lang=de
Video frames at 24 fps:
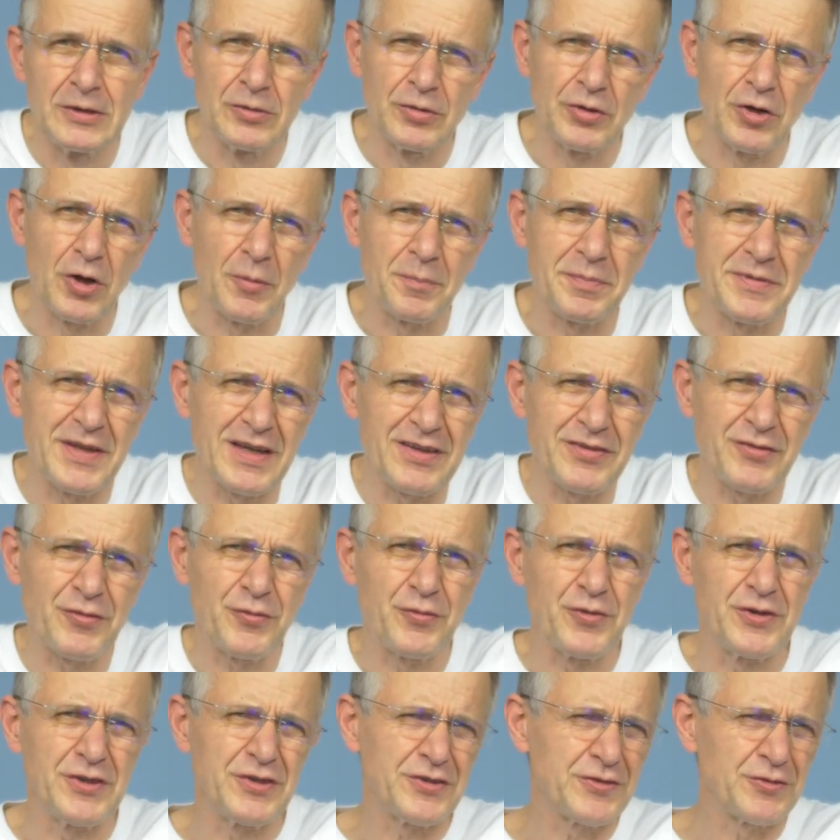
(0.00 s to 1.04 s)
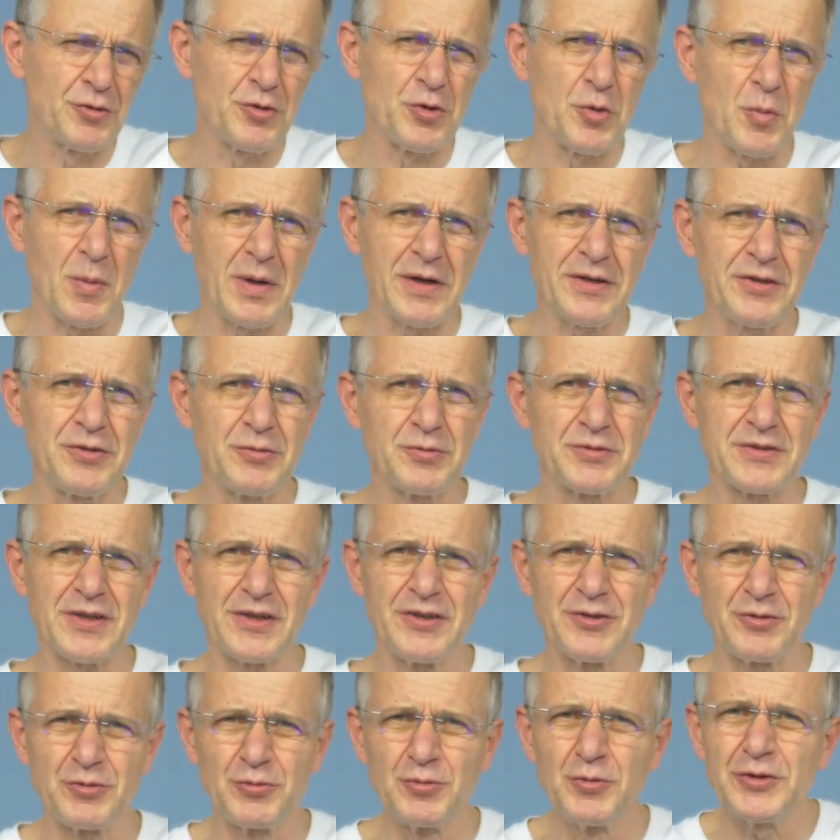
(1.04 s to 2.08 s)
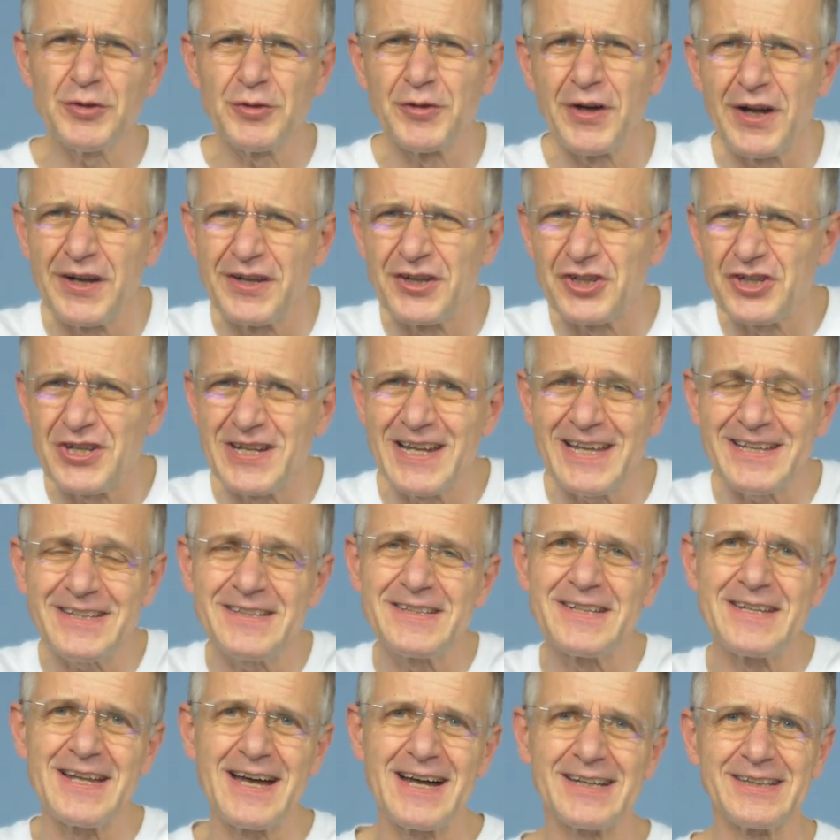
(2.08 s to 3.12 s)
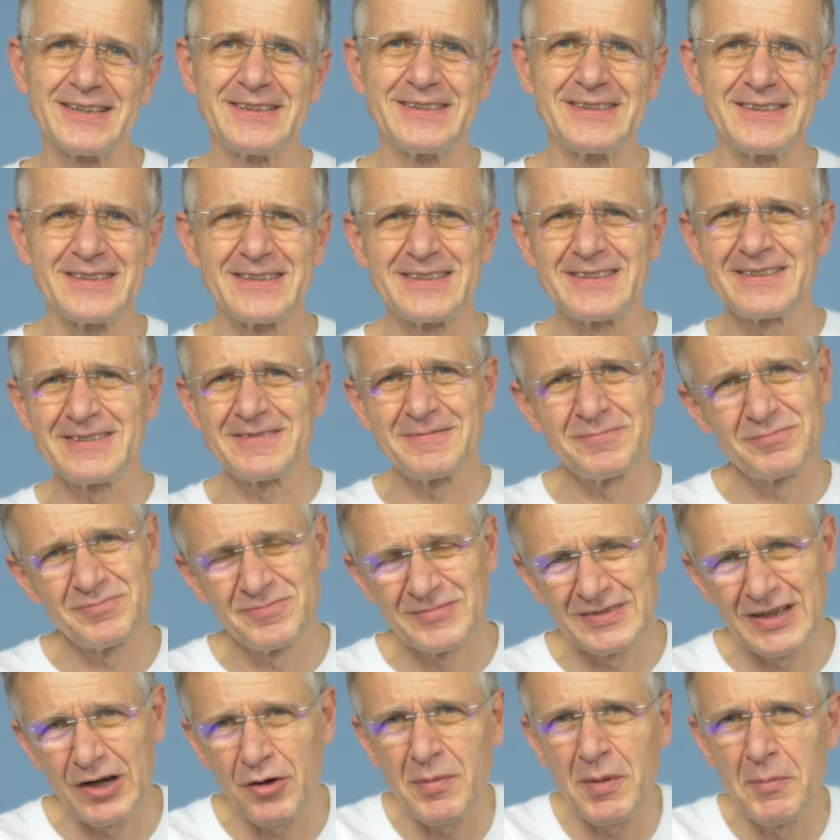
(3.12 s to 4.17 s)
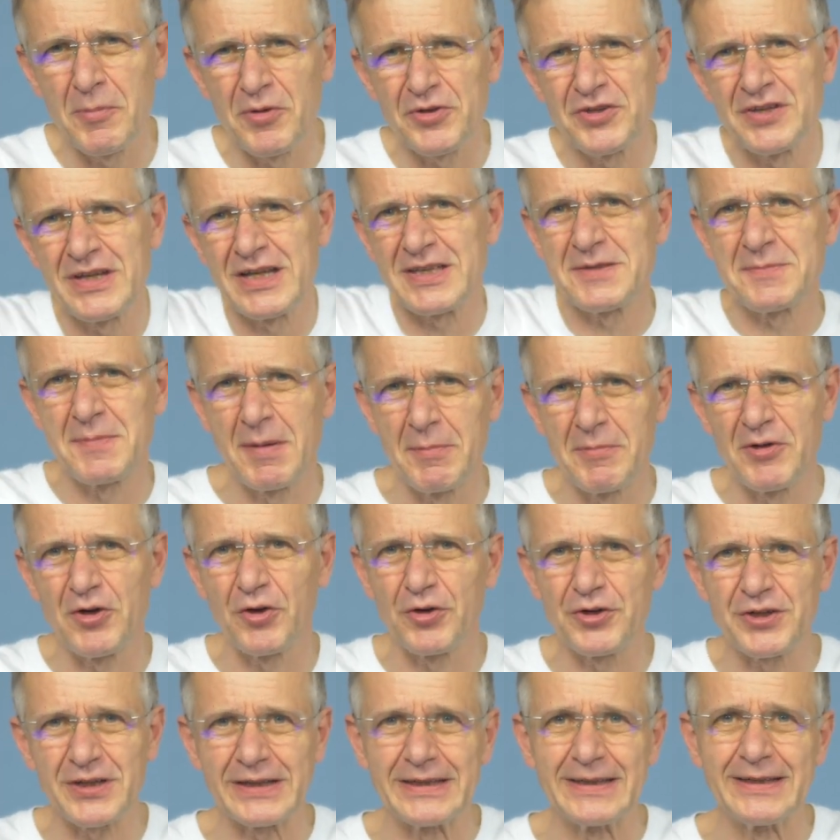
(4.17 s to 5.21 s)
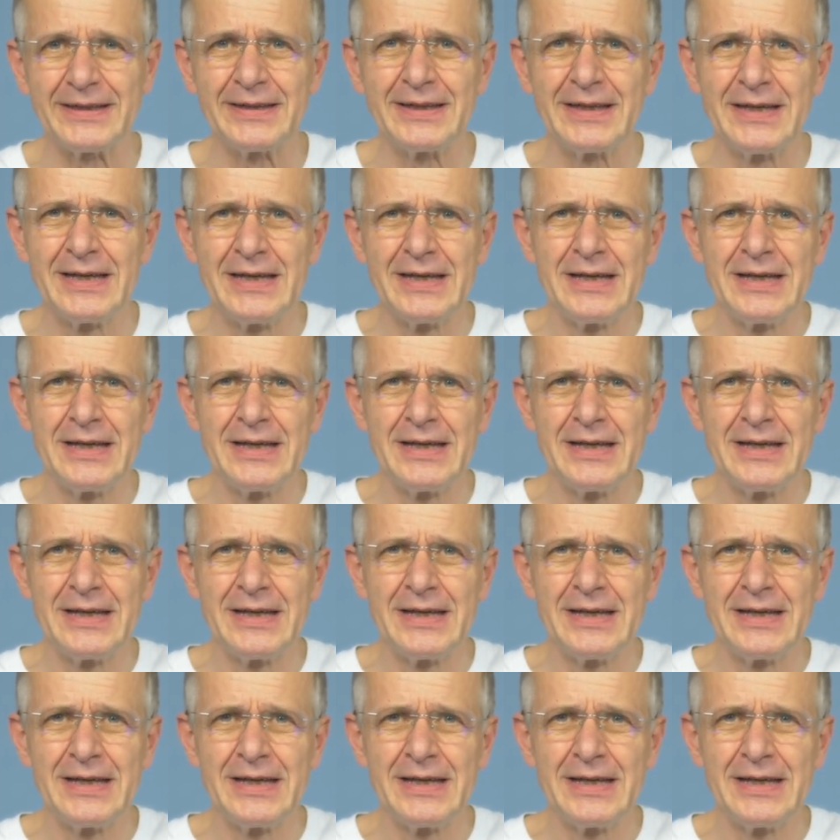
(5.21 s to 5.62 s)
Und ob das für die Studio One-User eine gute oder eine schlechte Nachricht ist, darüber möchte ich jetzt mal mit euch reden.